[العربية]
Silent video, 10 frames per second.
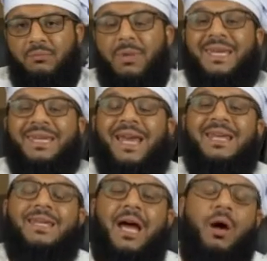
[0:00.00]

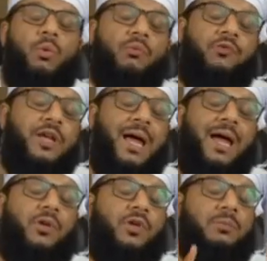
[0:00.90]
مكناهم في
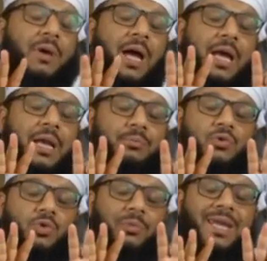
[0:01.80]
الأرض ما لم
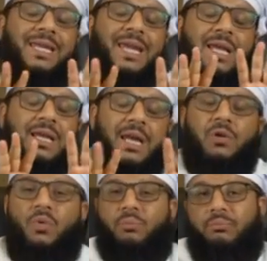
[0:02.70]
نمكن
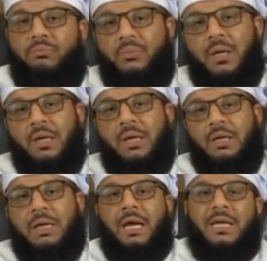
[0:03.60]
لكم
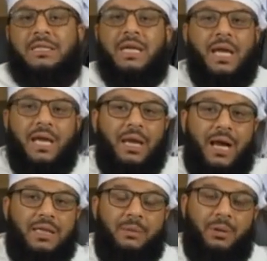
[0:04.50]
كان شيئا
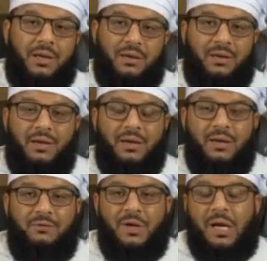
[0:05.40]
عجبا
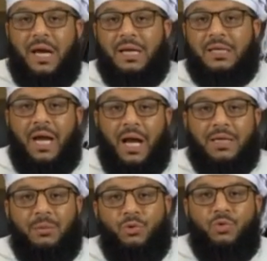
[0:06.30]
في الآية
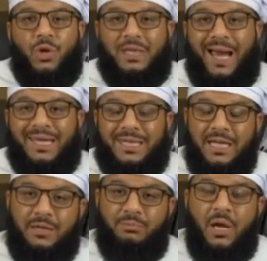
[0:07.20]
عجب
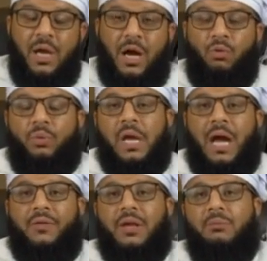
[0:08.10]
وتعجيب أو في
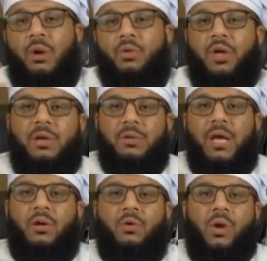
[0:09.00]
هذا الموضع
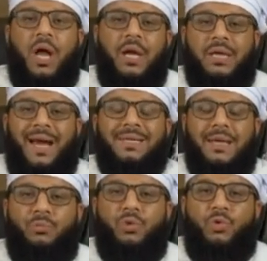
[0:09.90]
من القرآن
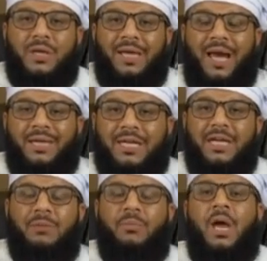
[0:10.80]
عجب
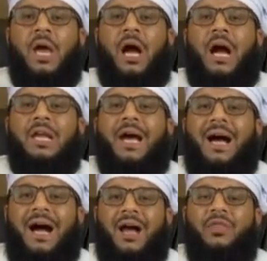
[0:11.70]
وتعجيب على
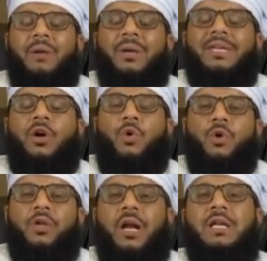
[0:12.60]
عظمة
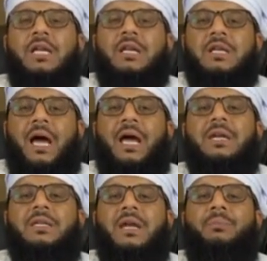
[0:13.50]
قدرة الله
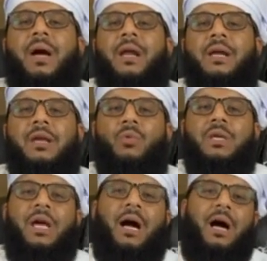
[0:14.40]
تبارك
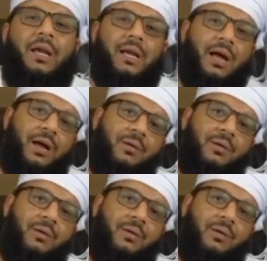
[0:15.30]
وتعالى